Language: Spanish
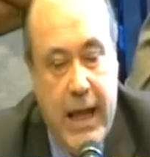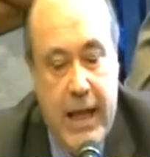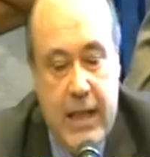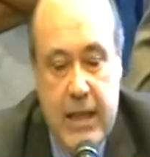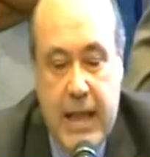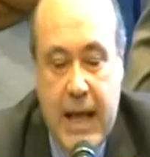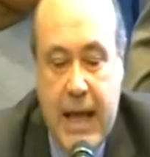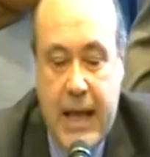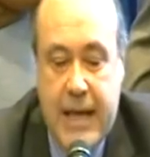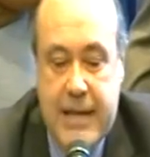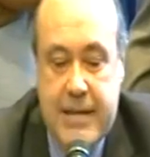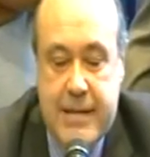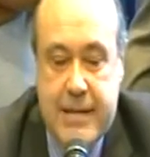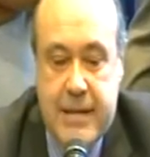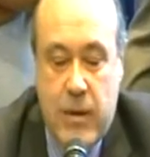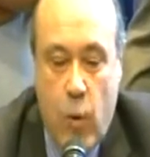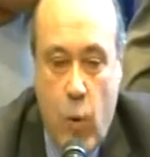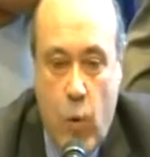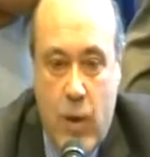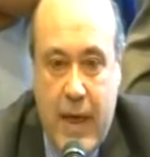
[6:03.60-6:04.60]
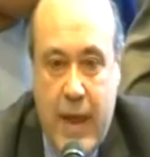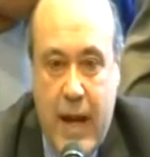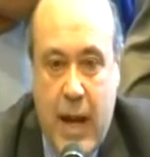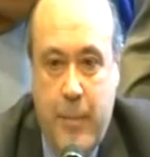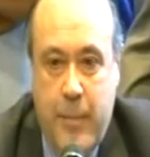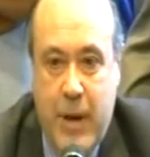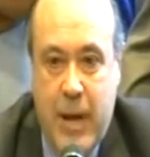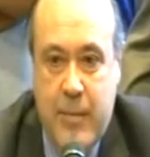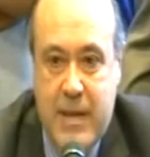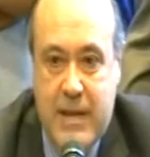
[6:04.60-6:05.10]
esta es una de las
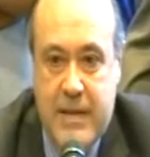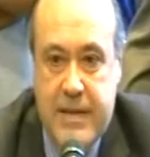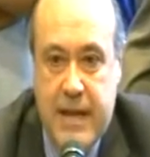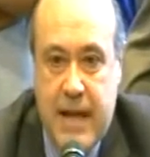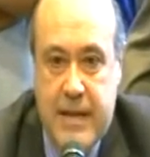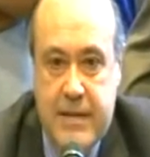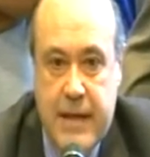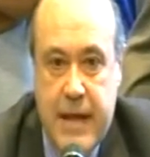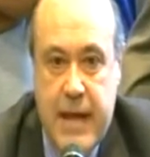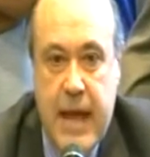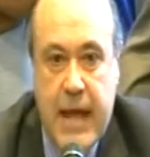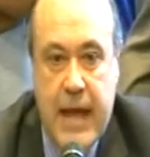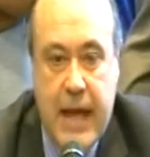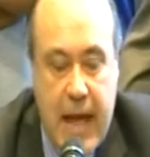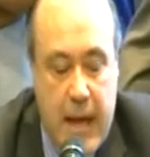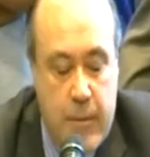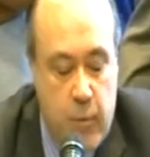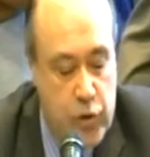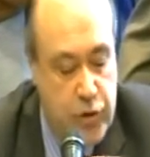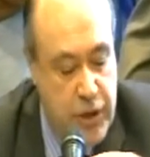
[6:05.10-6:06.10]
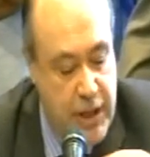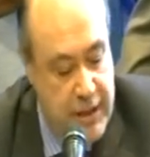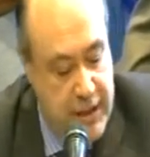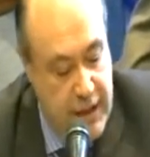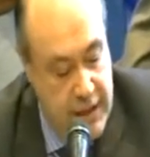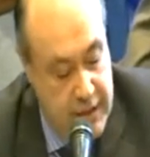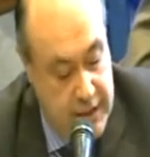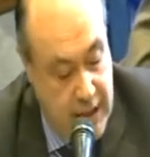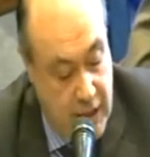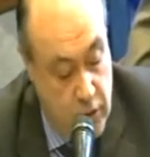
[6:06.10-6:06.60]
premisas que hemos
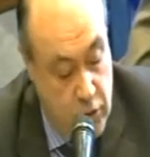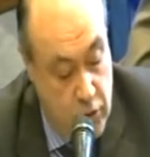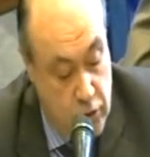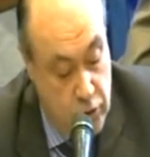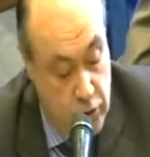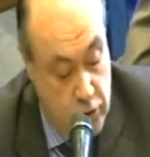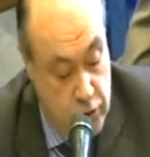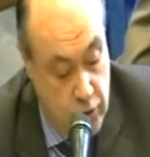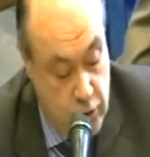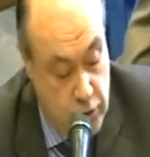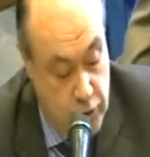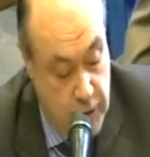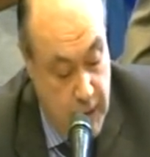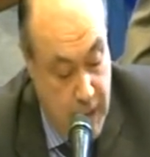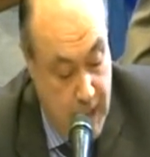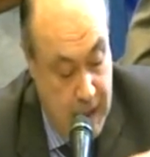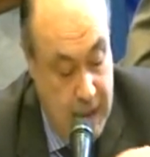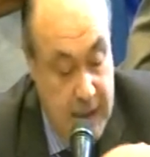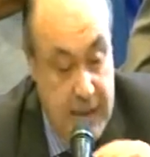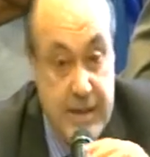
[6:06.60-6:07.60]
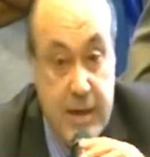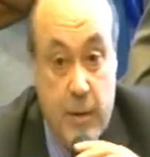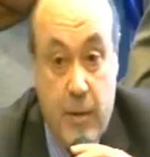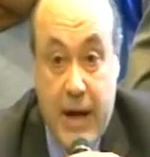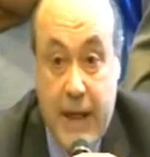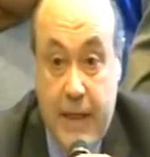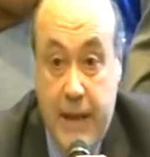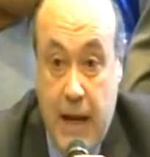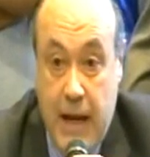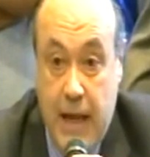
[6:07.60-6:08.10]
intentado nosotros llevar
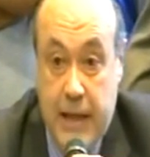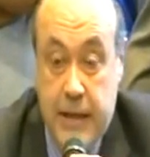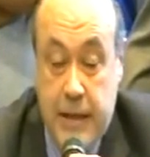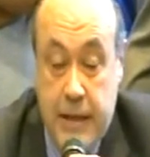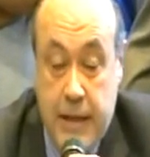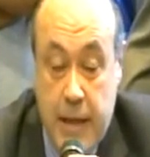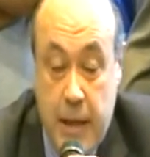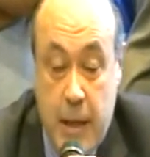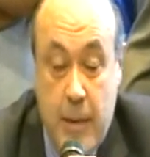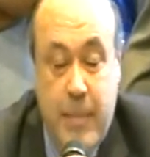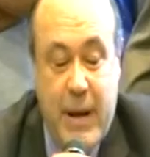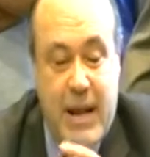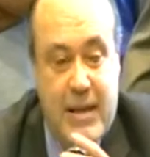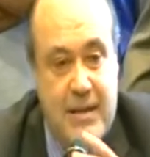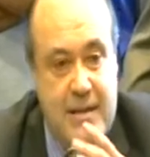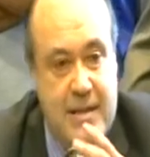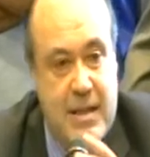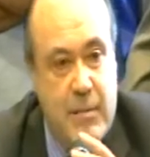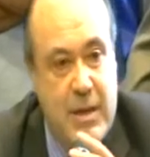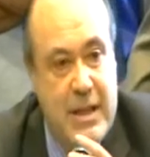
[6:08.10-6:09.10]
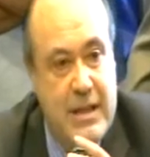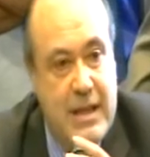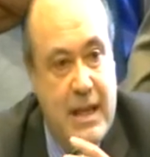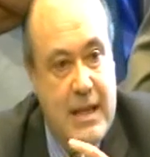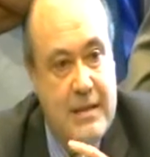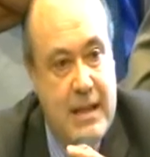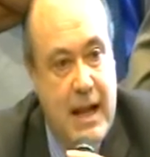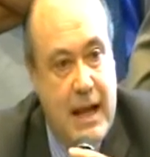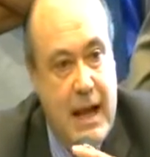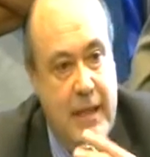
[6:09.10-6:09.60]
adelante. Precisamente
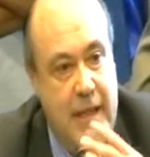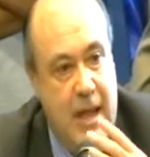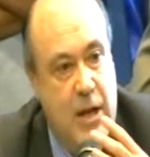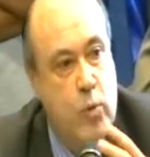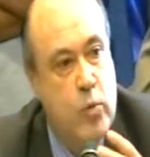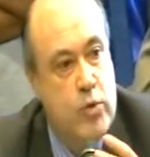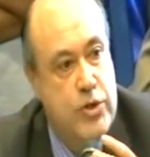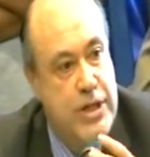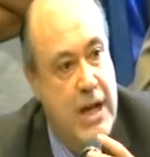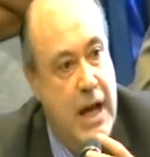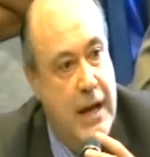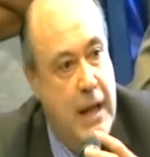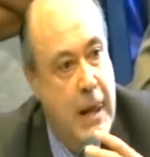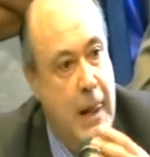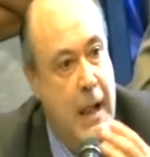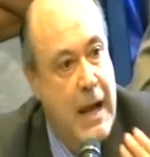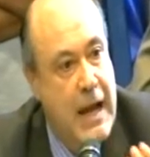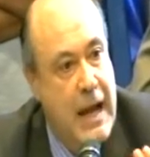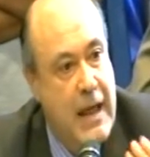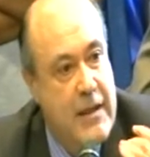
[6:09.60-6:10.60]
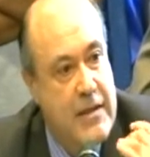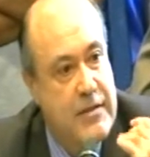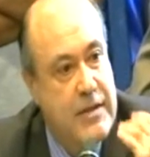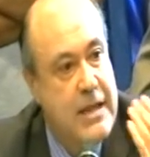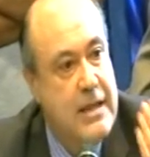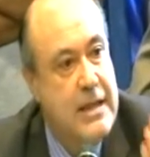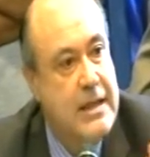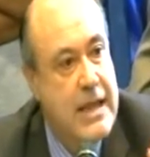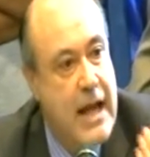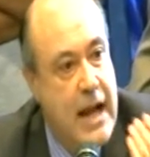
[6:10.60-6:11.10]
esa, la de escuchar, la de
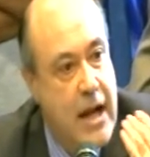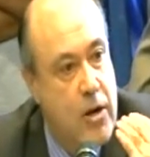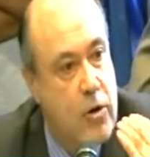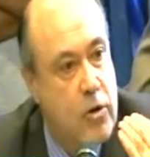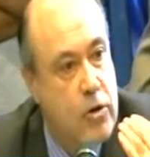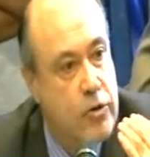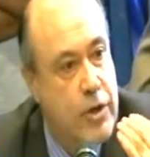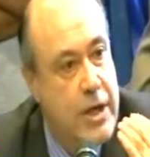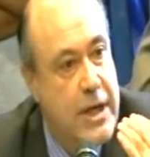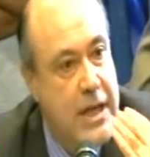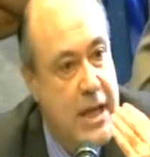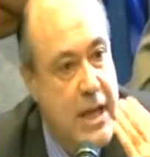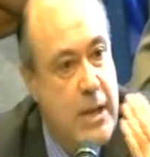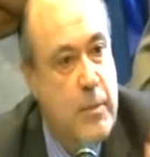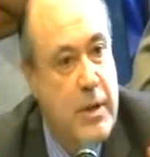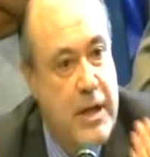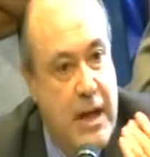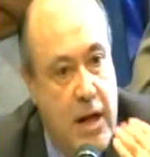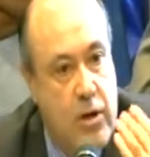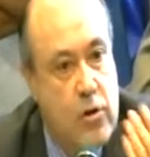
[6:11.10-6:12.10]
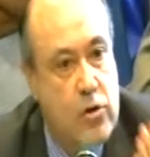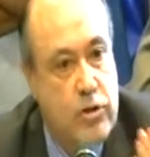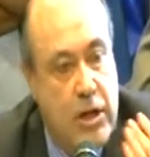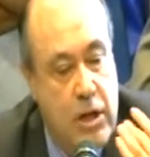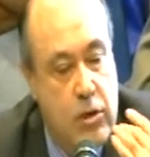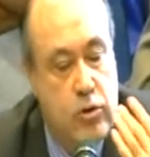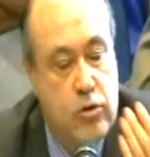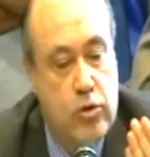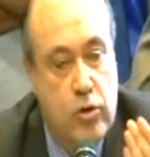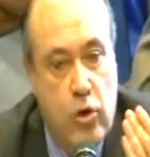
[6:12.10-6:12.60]
sentarnos y mirarnos a
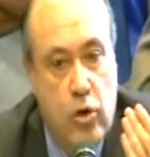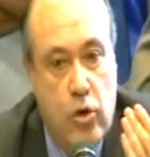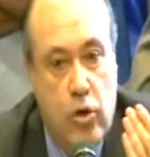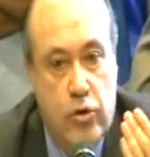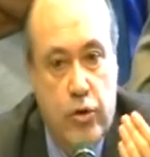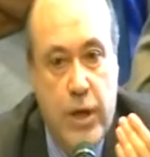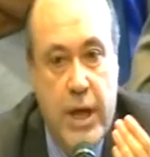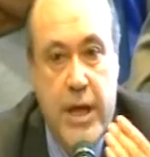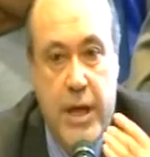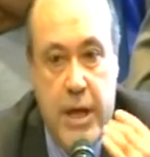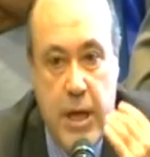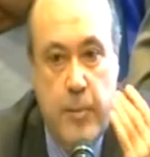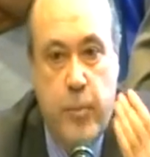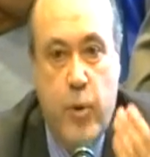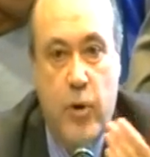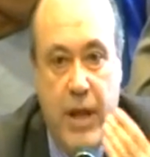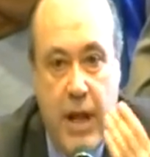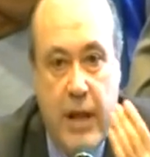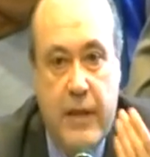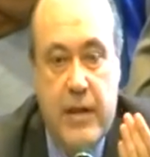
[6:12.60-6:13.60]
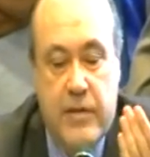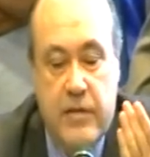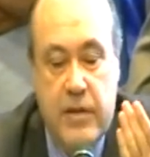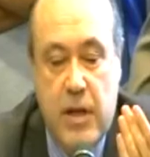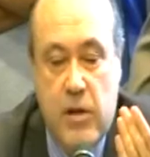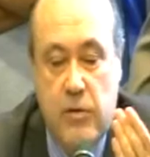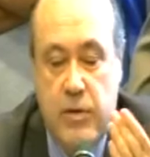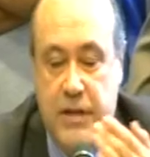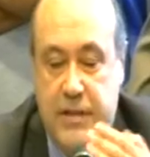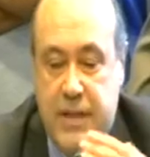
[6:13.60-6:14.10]
los ojos y poder
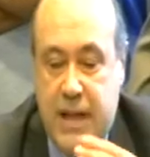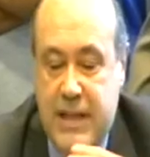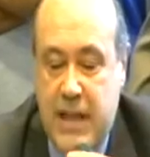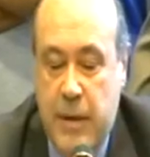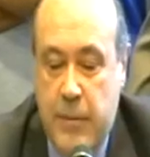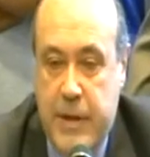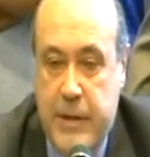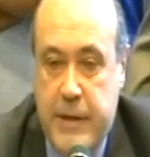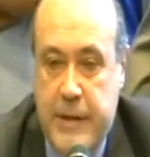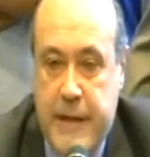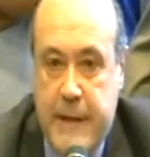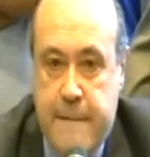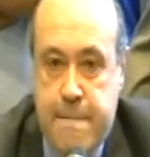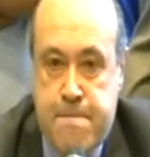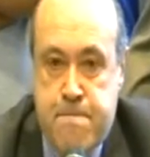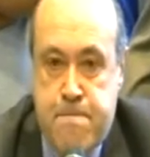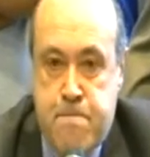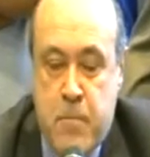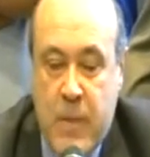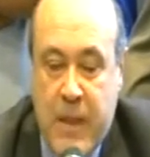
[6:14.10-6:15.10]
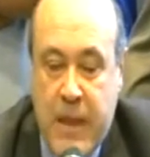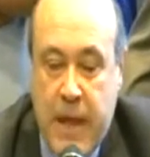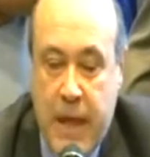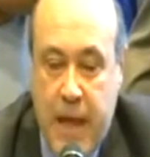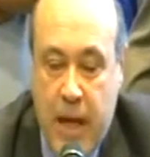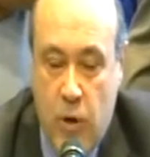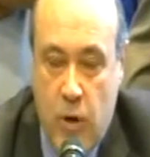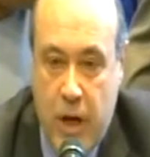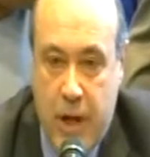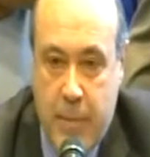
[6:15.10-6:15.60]
decirnos exactamente qué
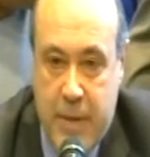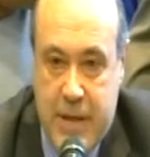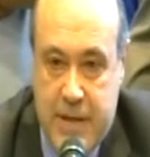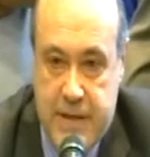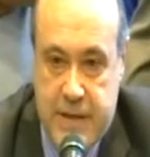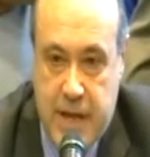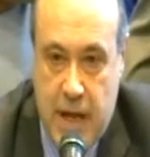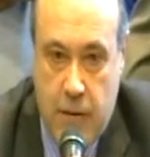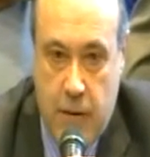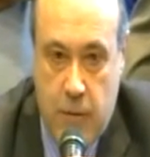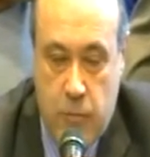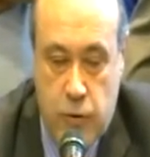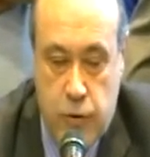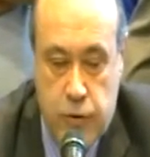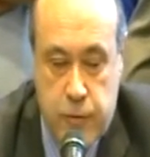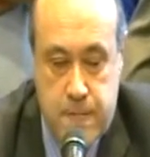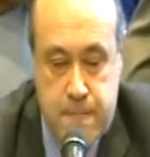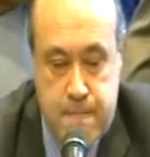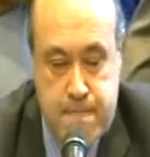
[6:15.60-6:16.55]
es lo que pensábamos.